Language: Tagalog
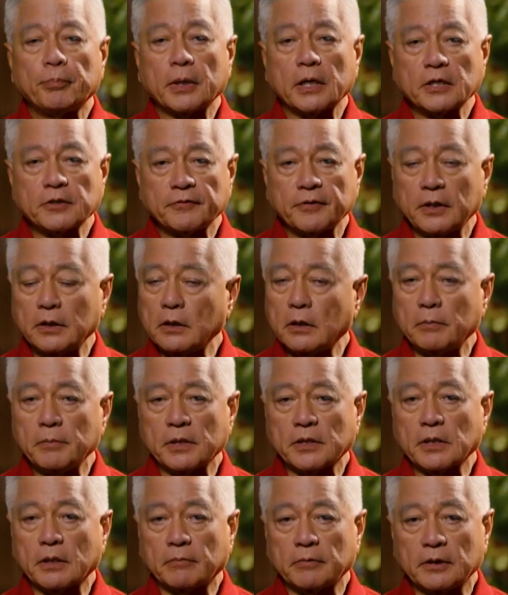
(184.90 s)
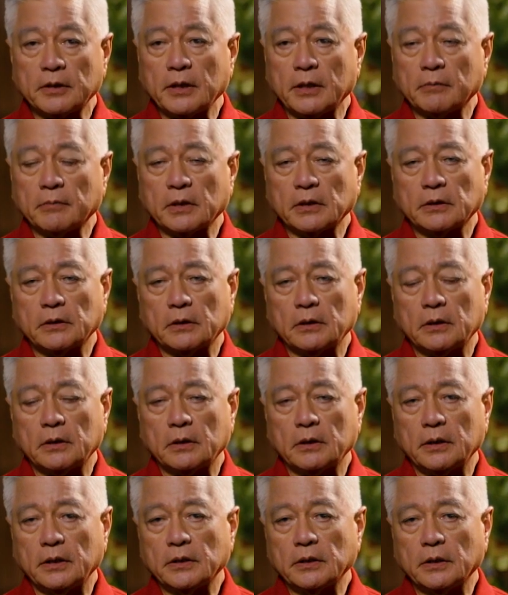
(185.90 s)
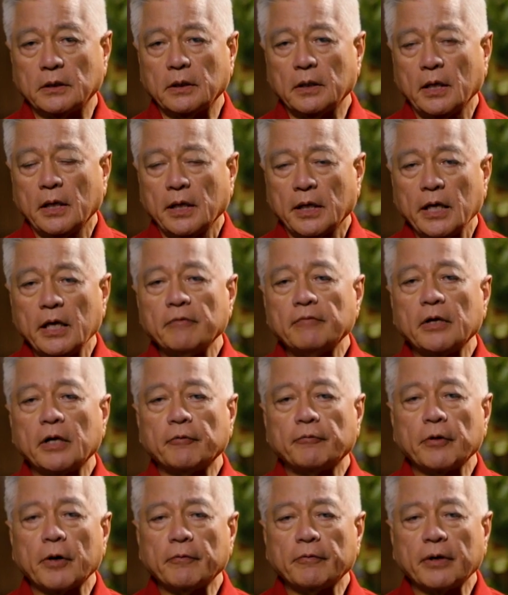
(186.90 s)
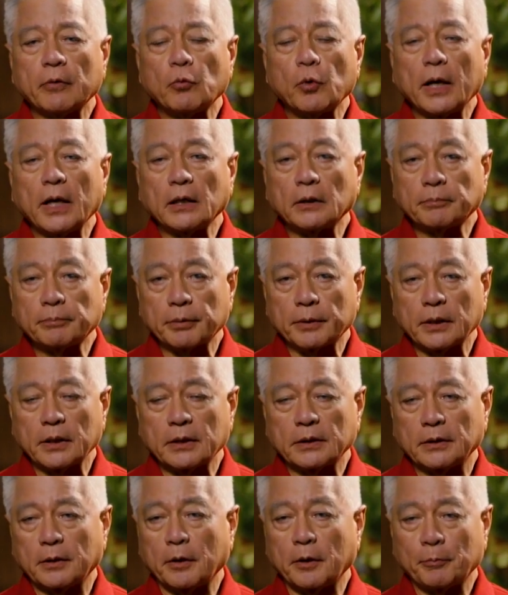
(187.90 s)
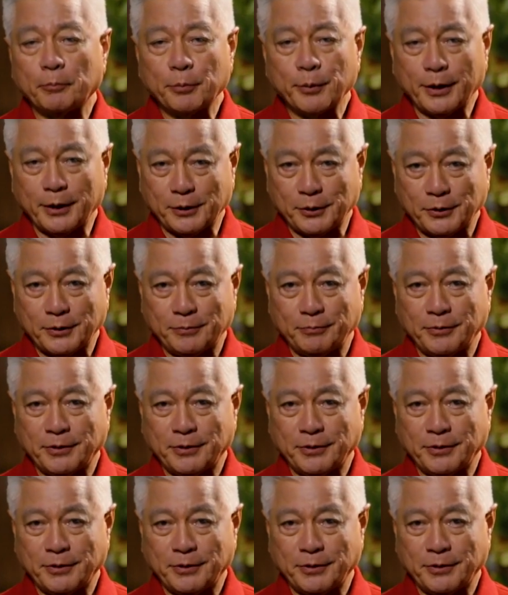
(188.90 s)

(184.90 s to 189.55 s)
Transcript: Press freedom is everything because uh, it's even if we have a wild pre uh, press,